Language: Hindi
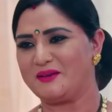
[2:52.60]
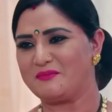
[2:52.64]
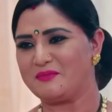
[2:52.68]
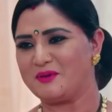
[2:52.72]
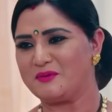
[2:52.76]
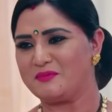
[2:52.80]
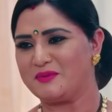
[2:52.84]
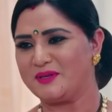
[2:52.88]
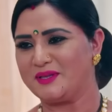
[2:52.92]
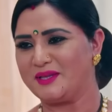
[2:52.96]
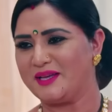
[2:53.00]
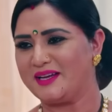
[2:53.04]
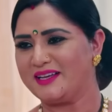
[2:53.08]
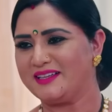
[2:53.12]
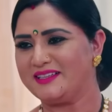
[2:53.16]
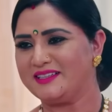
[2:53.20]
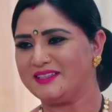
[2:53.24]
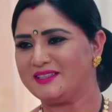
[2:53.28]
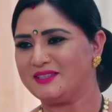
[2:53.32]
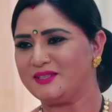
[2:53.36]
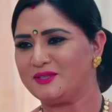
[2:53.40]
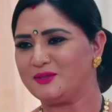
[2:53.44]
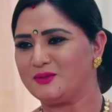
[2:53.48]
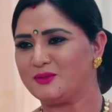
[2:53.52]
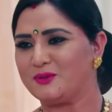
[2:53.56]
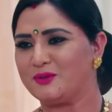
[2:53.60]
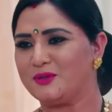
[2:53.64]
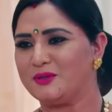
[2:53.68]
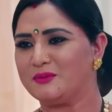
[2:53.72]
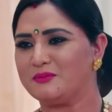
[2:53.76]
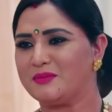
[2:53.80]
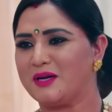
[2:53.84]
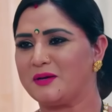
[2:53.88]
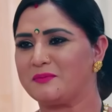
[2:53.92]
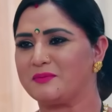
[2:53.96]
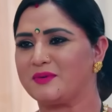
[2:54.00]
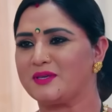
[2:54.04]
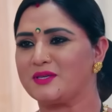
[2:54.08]
हमें बता देती तो
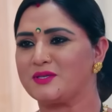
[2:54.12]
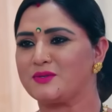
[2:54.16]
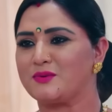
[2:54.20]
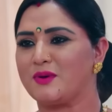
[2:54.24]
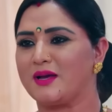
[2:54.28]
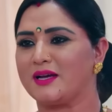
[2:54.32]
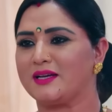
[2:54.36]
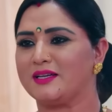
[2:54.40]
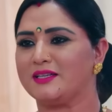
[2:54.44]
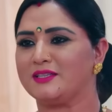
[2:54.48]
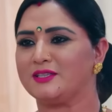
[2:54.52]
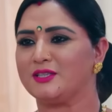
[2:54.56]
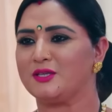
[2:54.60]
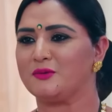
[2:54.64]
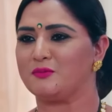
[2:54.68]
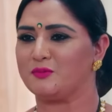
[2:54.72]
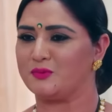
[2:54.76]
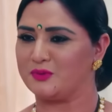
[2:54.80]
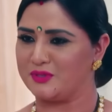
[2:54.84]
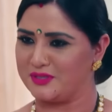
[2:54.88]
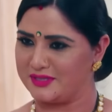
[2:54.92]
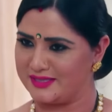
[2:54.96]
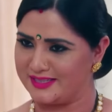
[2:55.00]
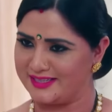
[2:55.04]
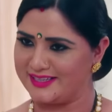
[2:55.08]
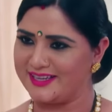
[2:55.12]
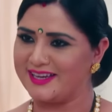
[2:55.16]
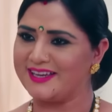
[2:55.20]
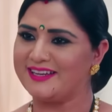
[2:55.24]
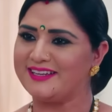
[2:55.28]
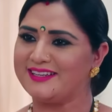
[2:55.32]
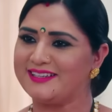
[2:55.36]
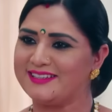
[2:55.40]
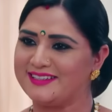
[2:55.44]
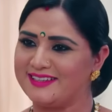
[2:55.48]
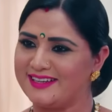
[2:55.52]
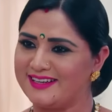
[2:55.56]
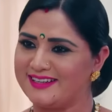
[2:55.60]
हम आपके स्वागत की पूरी
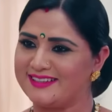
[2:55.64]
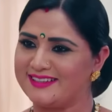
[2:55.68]
तैयारी कर